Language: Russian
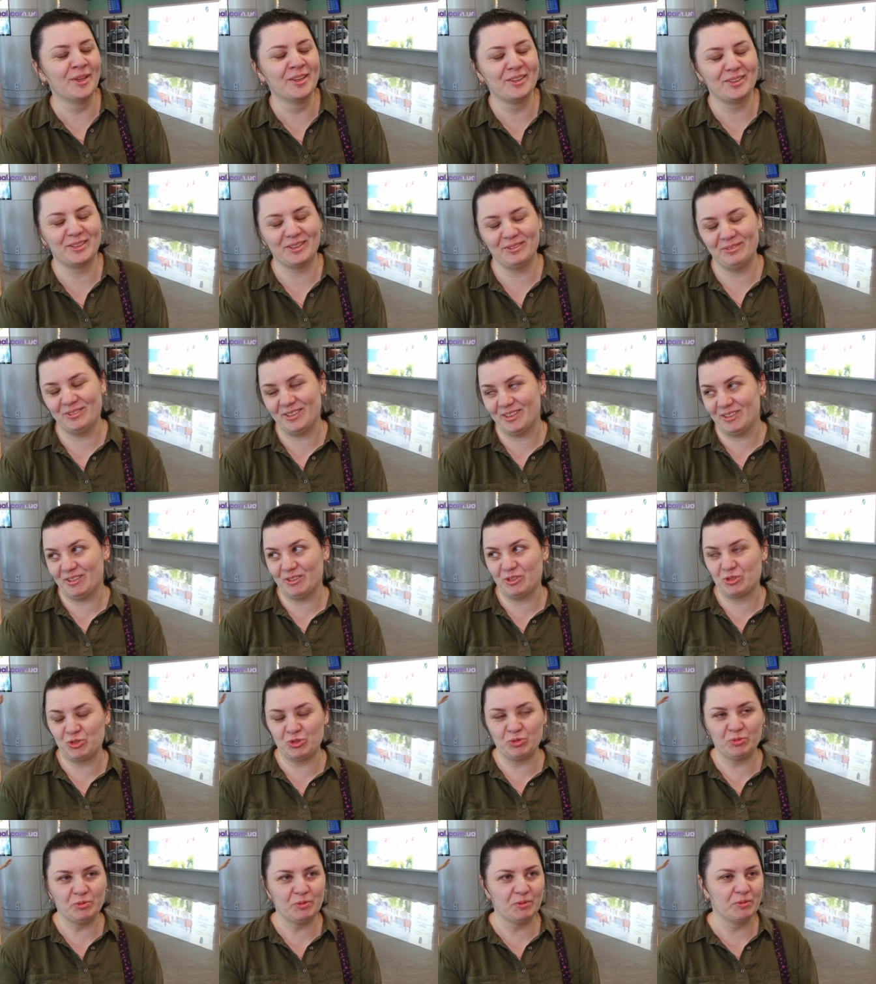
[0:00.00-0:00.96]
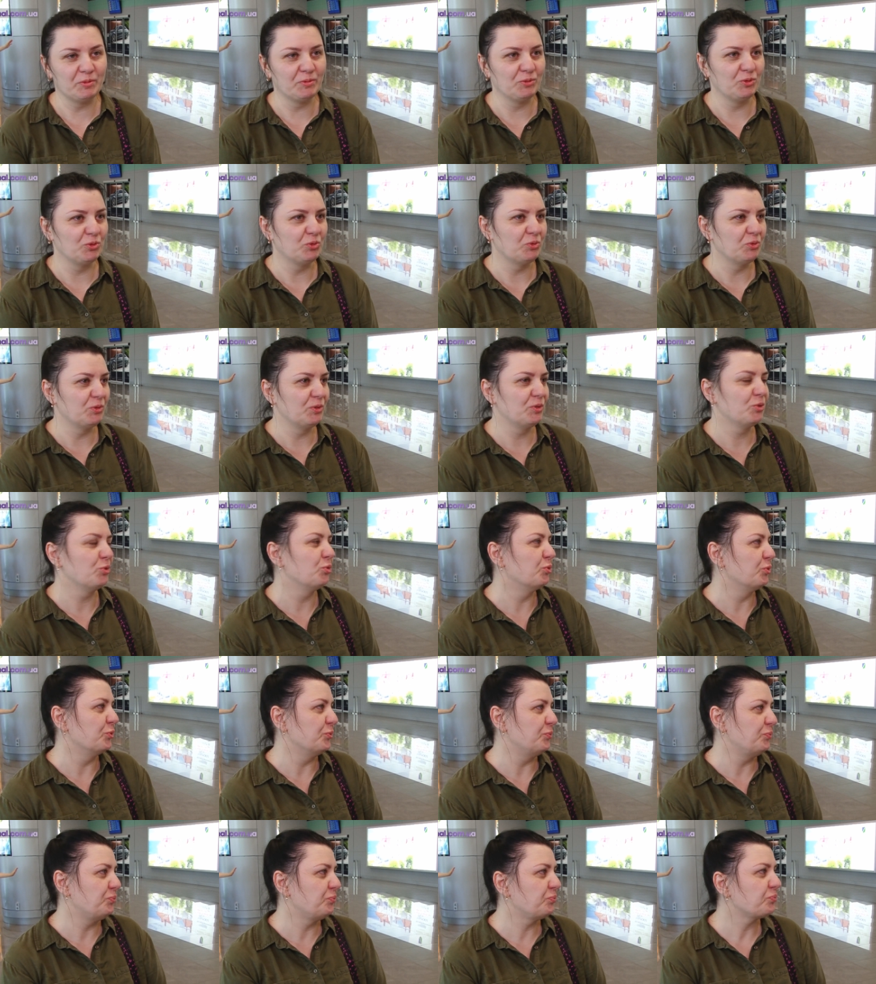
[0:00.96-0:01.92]
момента верила, что
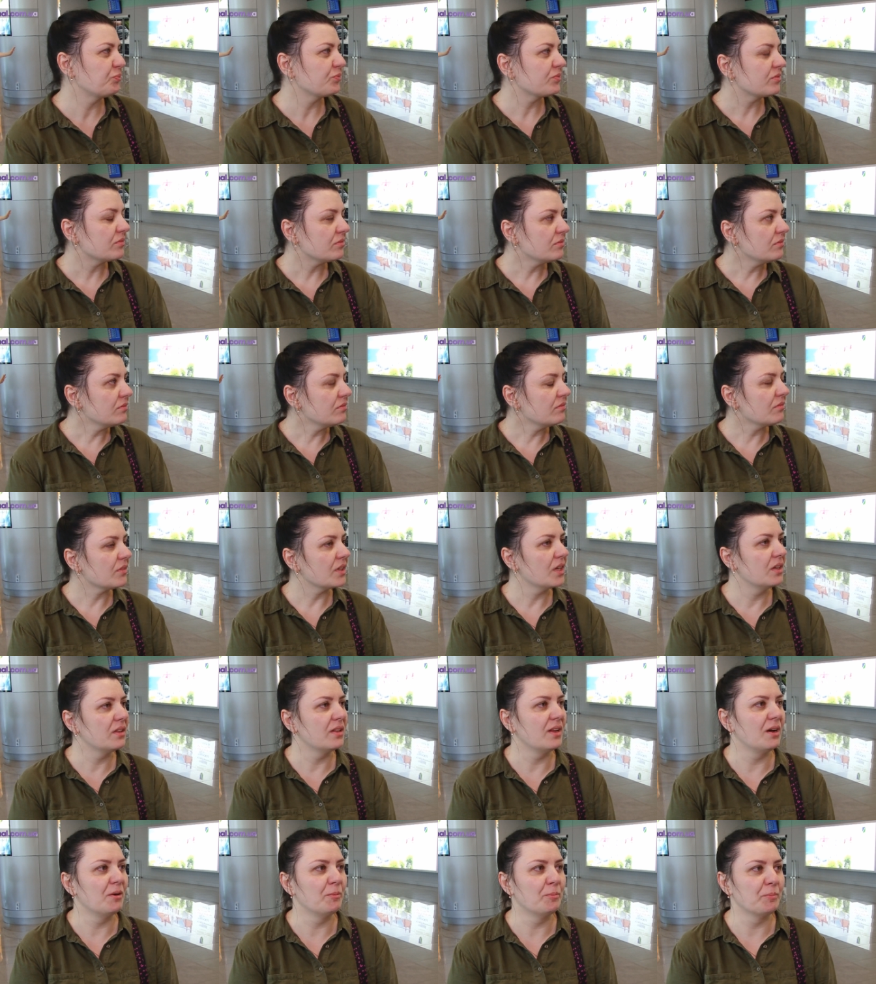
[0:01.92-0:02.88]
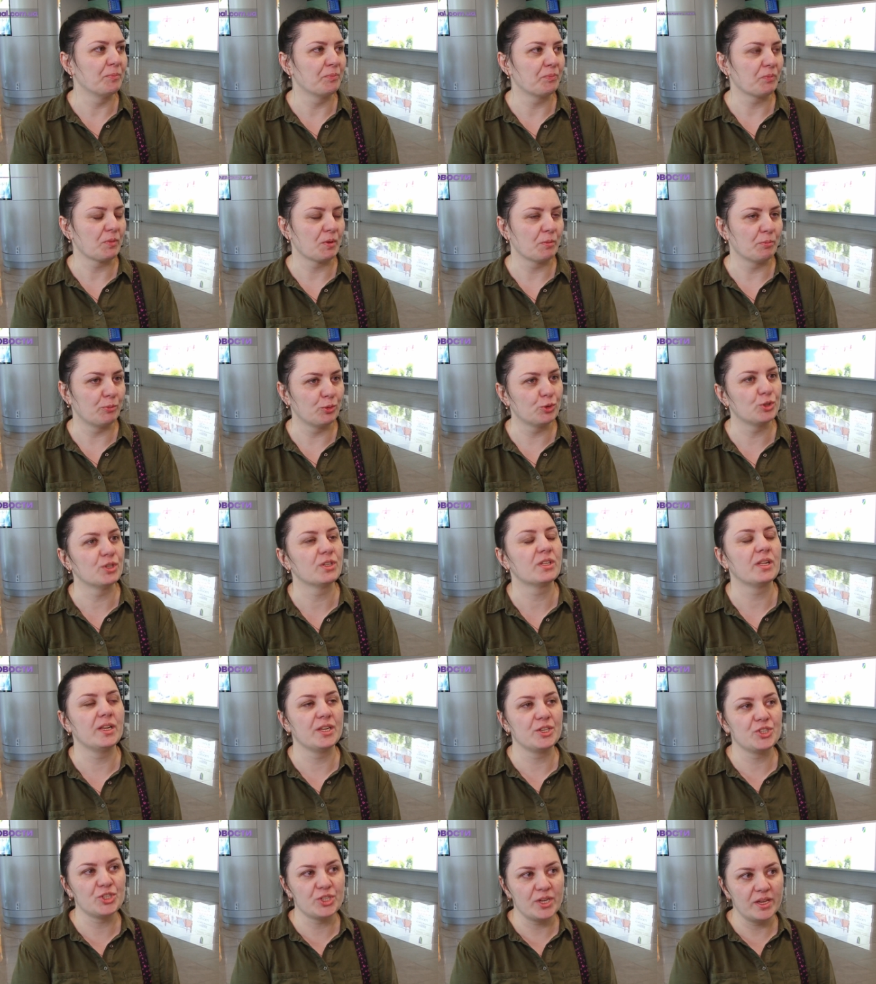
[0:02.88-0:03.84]
ну, нам
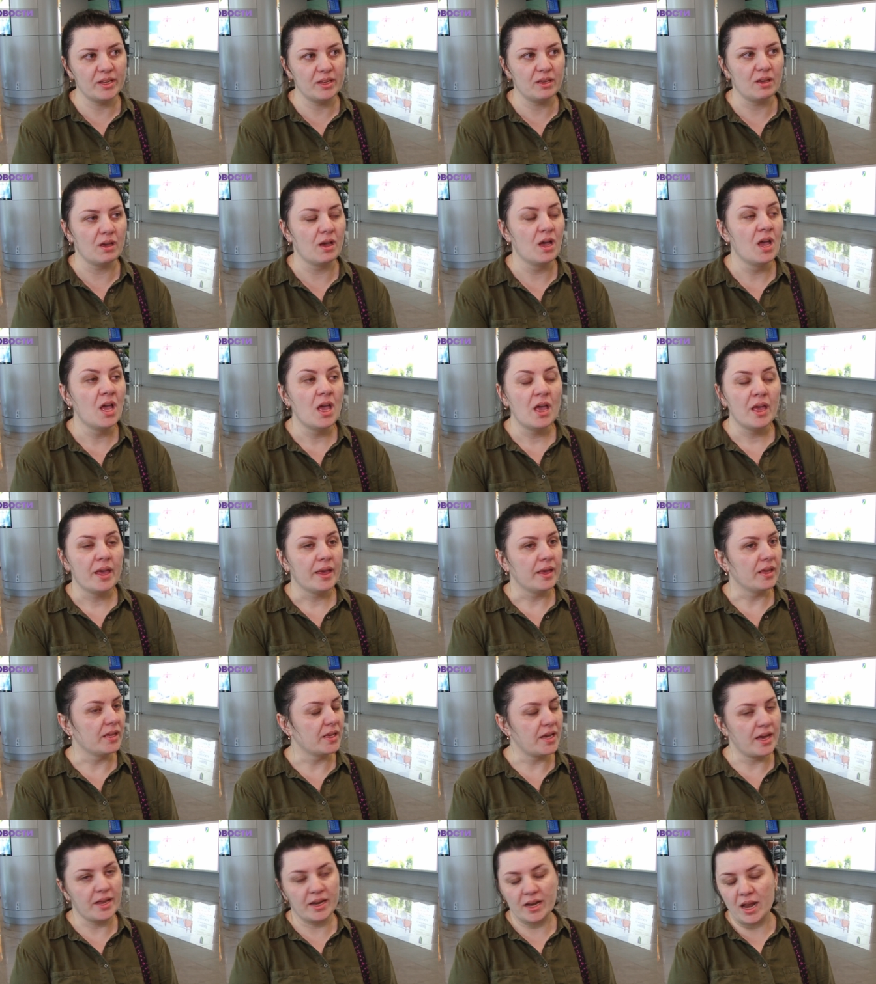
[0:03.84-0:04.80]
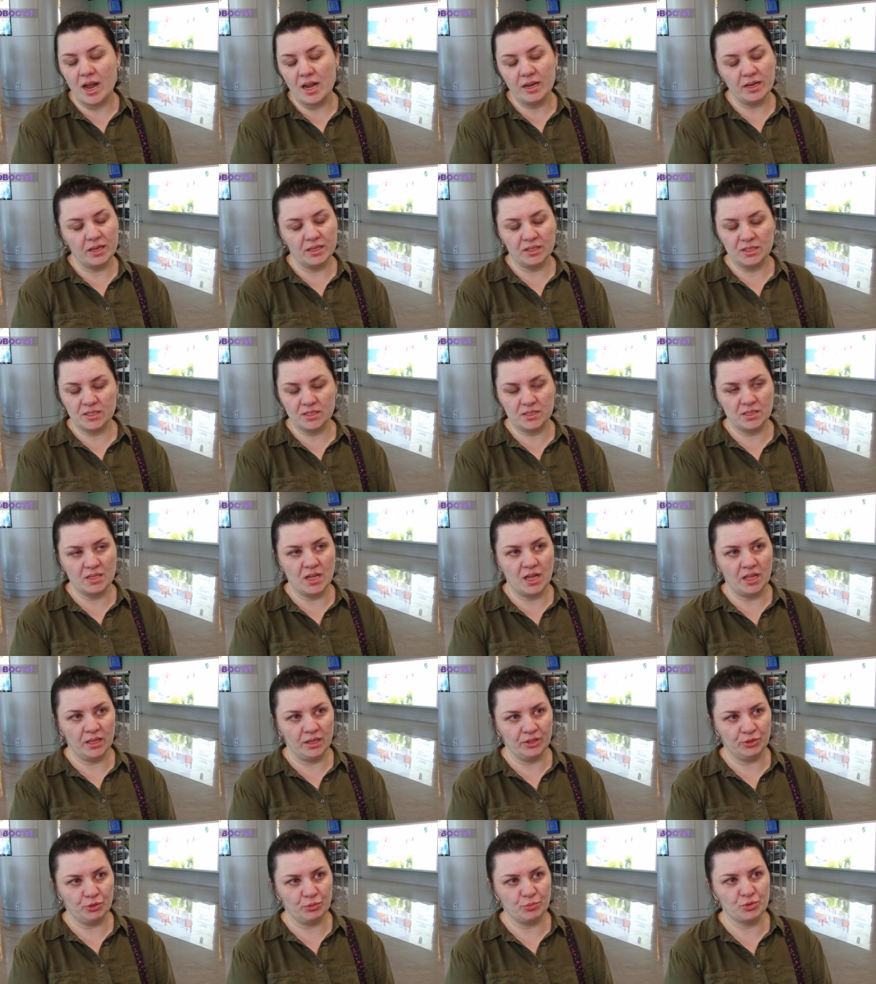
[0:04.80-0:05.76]
будет лечение. И я реально не
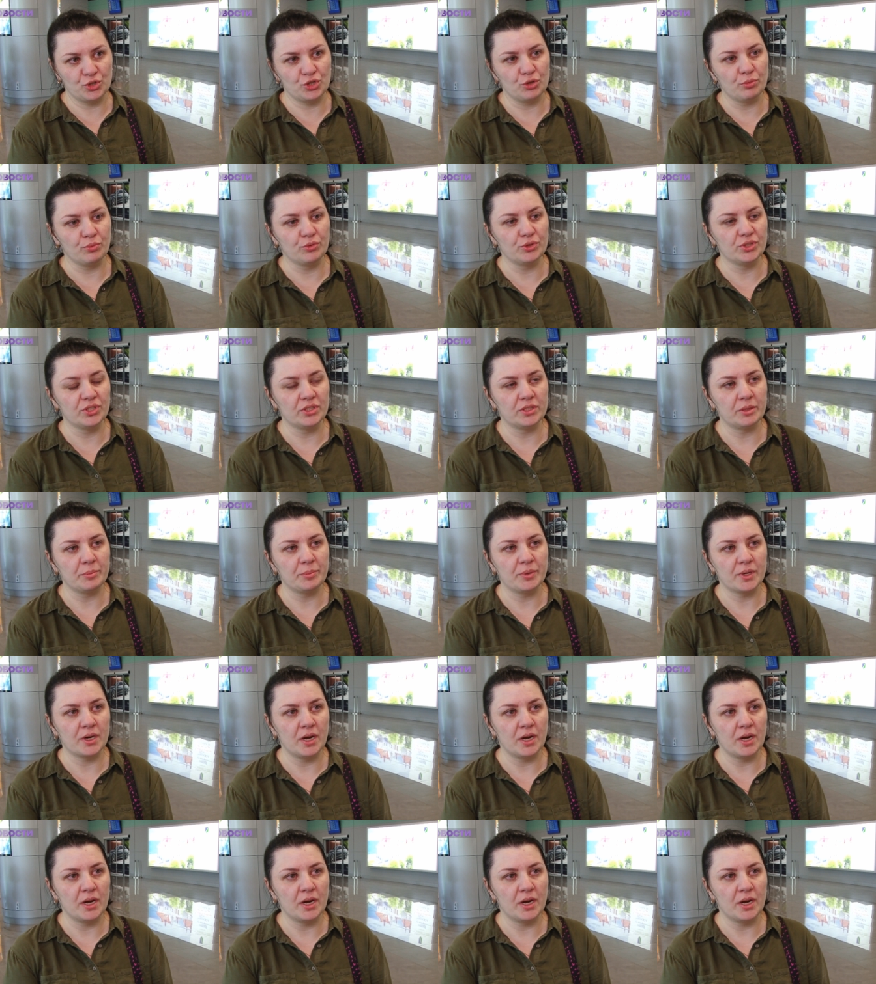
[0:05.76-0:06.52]
знала о том, что будет